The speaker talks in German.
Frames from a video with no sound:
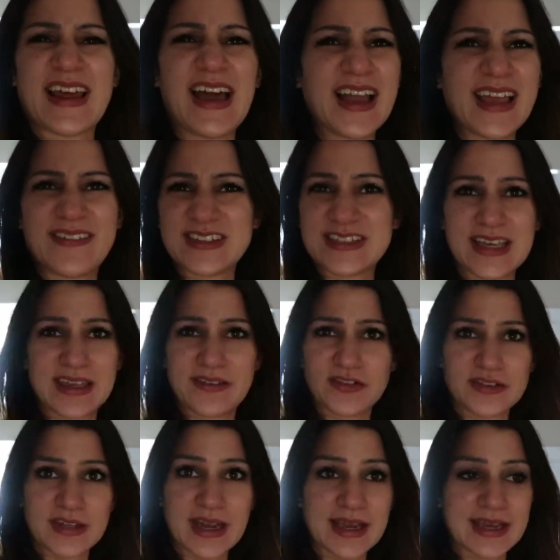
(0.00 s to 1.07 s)
Trage, was sage ich
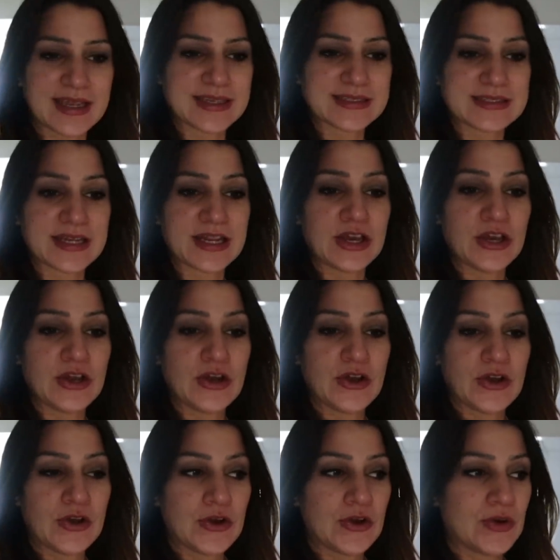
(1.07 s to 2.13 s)
von Trage die ganze Zeit?
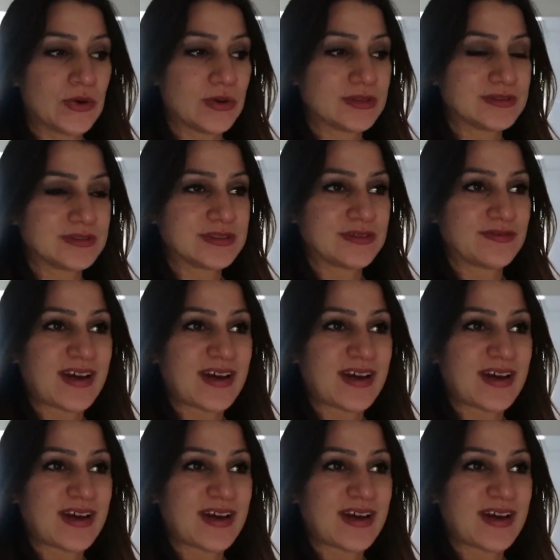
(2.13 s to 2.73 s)
Und